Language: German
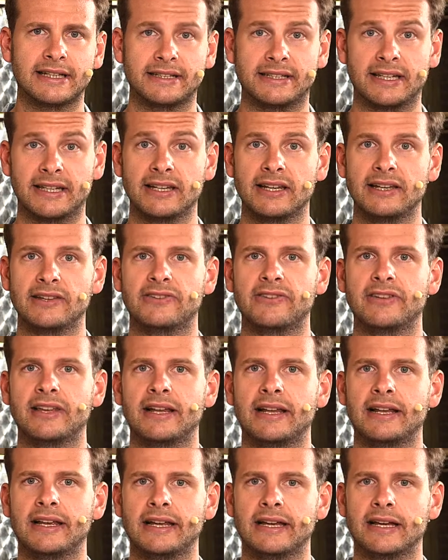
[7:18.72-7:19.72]
ja.
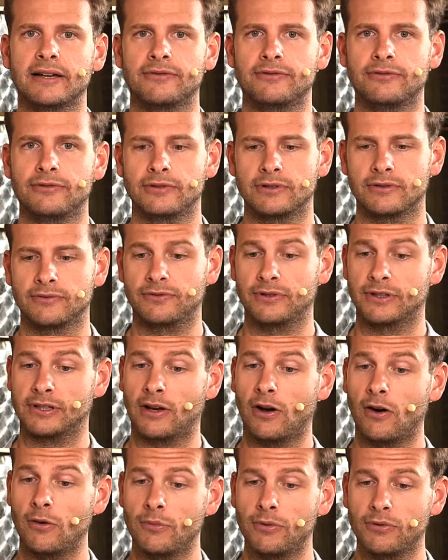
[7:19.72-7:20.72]
tendenziell eher für, für einen
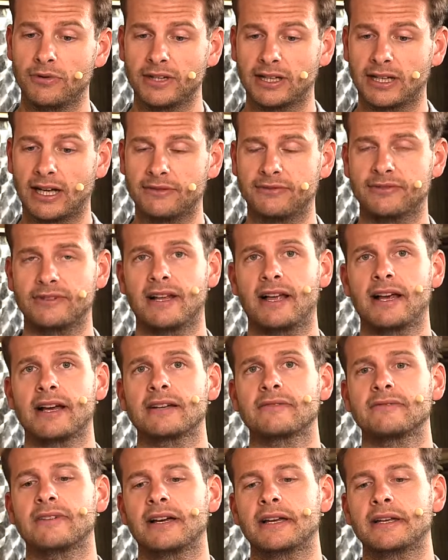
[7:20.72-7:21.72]
Grauburgunder, gerade für einen
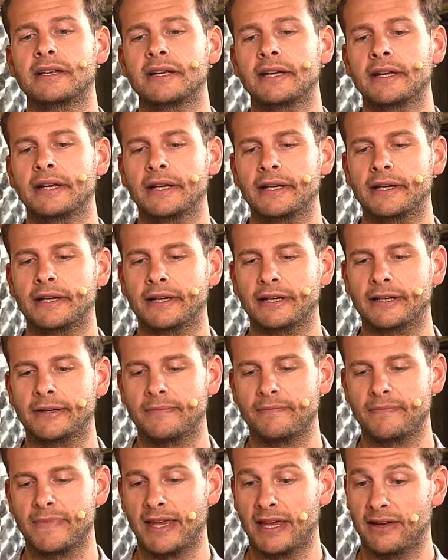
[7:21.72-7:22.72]
Lagenwein
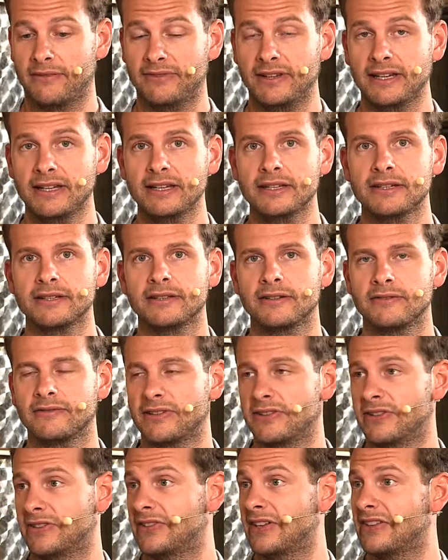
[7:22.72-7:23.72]
ähm, eher wenig, äh,
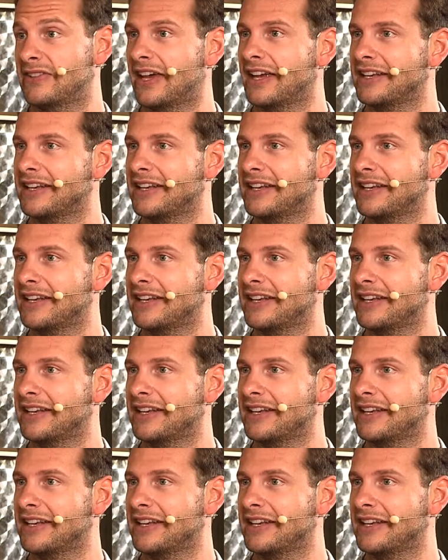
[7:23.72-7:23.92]
was ich sehr, sehr